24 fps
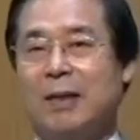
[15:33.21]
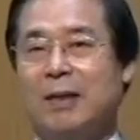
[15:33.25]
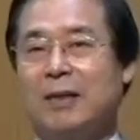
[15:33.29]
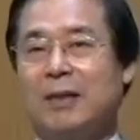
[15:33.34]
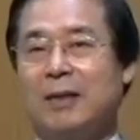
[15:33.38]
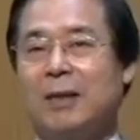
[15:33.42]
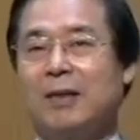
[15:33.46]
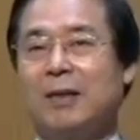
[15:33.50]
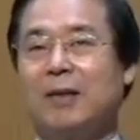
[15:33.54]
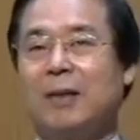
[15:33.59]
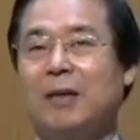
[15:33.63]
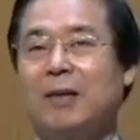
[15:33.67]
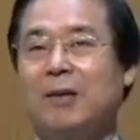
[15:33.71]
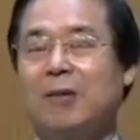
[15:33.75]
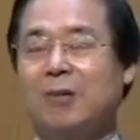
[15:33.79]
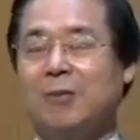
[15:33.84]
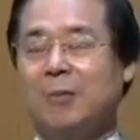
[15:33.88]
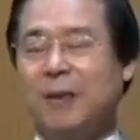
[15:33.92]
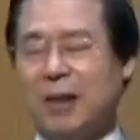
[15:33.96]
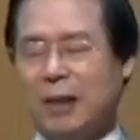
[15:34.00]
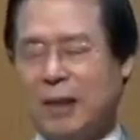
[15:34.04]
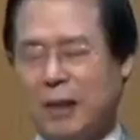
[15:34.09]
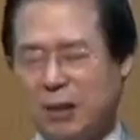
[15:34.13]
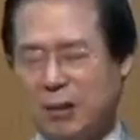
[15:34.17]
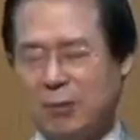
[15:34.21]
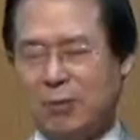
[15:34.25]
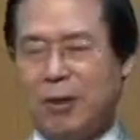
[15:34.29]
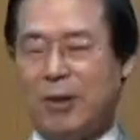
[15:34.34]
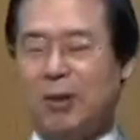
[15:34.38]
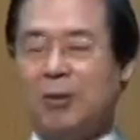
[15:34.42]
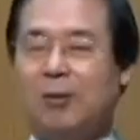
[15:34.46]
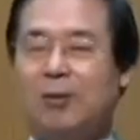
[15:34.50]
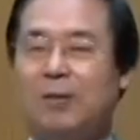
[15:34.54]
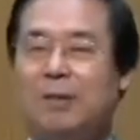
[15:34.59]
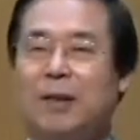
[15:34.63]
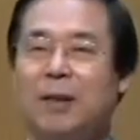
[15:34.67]
찬양하고 막
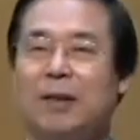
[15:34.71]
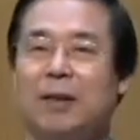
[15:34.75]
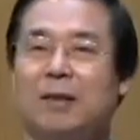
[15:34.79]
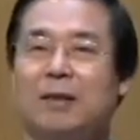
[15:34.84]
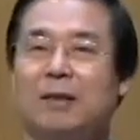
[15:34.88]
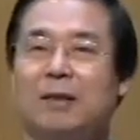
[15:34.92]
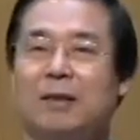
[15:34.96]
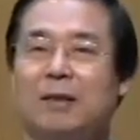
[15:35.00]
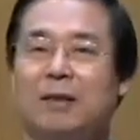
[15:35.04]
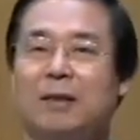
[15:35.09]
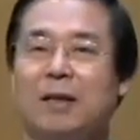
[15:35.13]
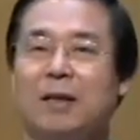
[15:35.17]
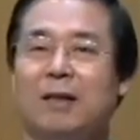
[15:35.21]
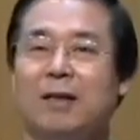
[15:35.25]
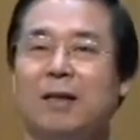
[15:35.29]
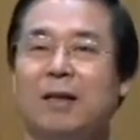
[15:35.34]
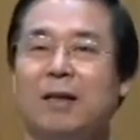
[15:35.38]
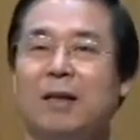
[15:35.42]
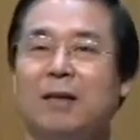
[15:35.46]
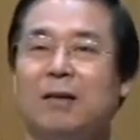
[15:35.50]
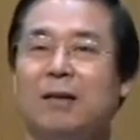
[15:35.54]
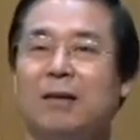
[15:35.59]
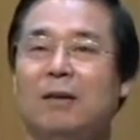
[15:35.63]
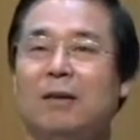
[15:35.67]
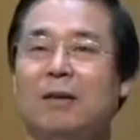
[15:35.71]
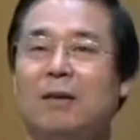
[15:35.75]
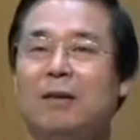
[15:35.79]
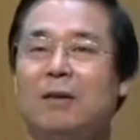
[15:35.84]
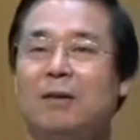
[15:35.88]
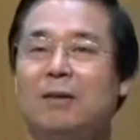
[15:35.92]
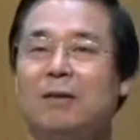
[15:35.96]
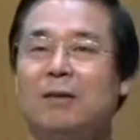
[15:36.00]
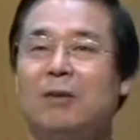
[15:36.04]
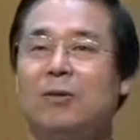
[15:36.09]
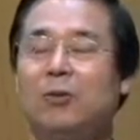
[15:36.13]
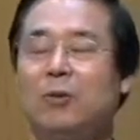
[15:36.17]
기도하고 막 그런데
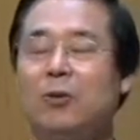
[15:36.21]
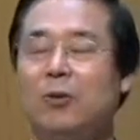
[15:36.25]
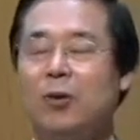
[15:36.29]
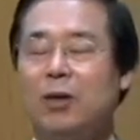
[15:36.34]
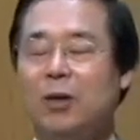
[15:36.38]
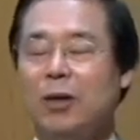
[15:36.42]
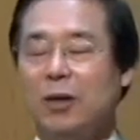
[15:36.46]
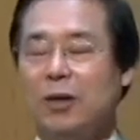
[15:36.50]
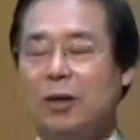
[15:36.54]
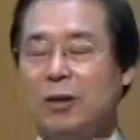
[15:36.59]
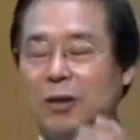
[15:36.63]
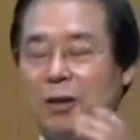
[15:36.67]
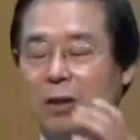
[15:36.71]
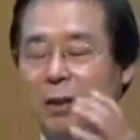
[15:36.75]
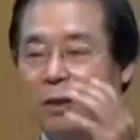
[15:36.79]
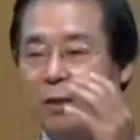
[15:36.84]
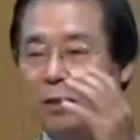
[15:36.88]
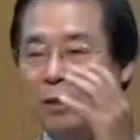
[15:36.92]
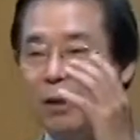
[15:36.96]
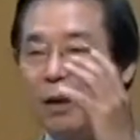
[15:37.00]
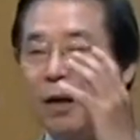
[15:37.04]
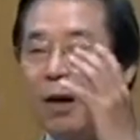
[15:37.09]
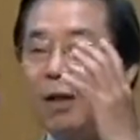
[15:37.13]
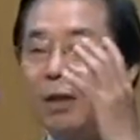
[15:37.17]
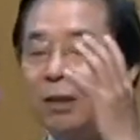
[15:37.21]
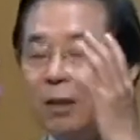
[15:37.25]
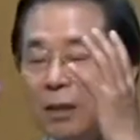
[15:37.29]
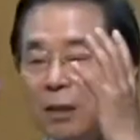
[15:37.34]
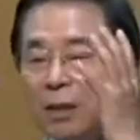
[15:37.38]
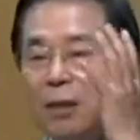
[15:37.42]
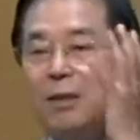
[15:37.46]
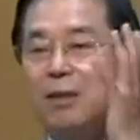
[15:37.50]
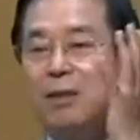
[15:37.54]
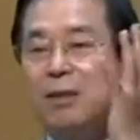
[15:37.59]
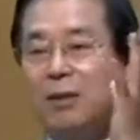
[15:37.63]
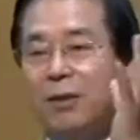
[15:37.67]
성도의 이 영안이
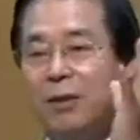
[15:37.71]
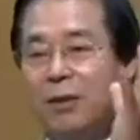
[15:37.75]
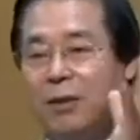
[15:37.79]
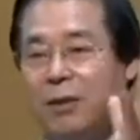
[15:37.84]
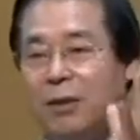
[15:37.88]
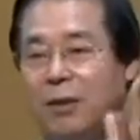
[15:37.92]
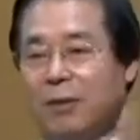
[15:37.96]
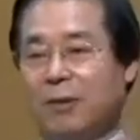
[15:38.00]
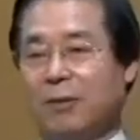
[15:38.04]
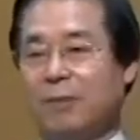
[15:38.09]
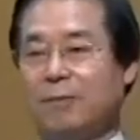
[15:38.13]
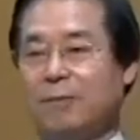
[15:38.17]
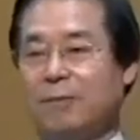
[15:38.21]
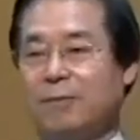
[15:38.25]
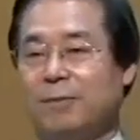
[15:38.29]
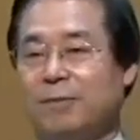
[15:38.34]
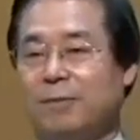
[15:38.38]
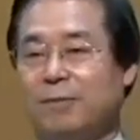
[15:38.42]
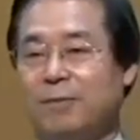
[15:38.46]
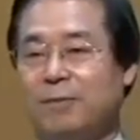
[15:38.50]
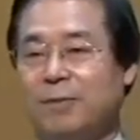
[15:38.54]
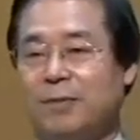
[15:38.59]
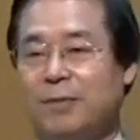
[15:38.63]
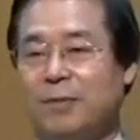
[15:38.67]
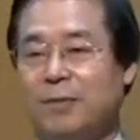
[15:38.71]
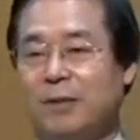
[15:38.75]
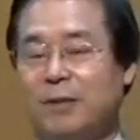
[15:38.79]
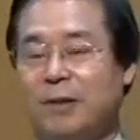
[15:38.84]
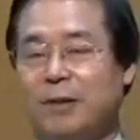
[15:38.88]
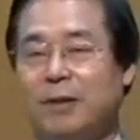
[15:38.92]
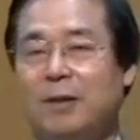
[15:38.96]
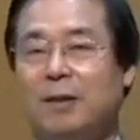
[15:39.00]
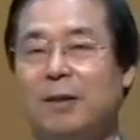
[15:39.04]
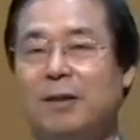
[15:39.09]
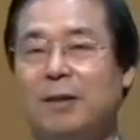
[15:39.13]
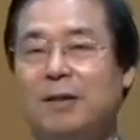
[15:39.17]
열렸어요, 이렇게.
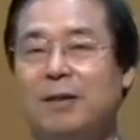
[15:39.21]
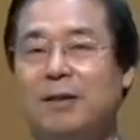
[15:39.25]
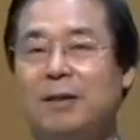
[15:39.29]
네.